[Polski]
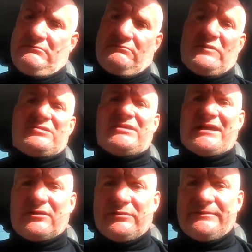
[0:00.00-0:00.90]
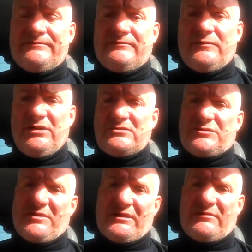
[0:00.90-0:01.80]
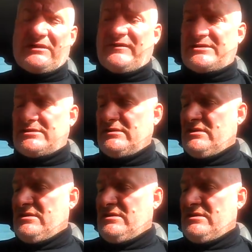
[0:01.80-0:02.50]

to, co ja robię i z uśmiechem na twarzy